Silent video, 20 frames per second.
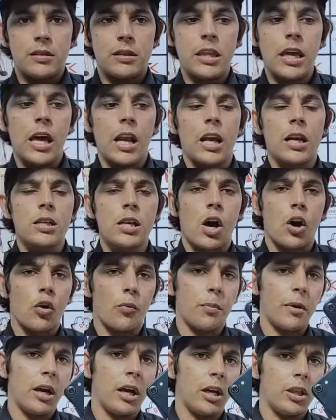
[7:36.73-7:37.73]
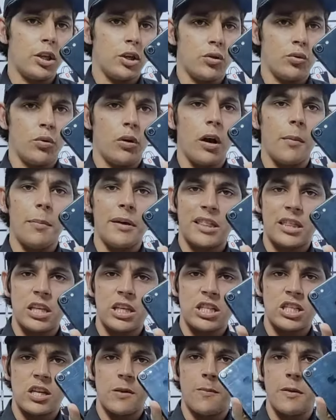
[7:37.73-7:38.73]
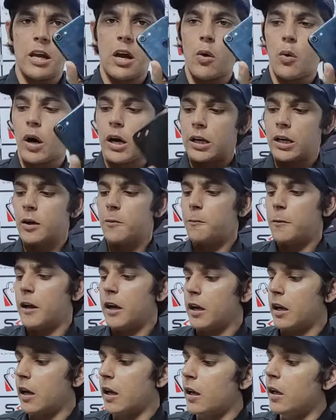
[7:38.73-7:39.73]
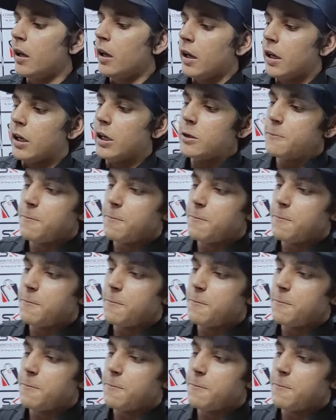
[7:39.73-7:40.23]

तेरह हज़ार रुपये का दे दूंगा बत्तीस जी बी है वाटर पैक है इस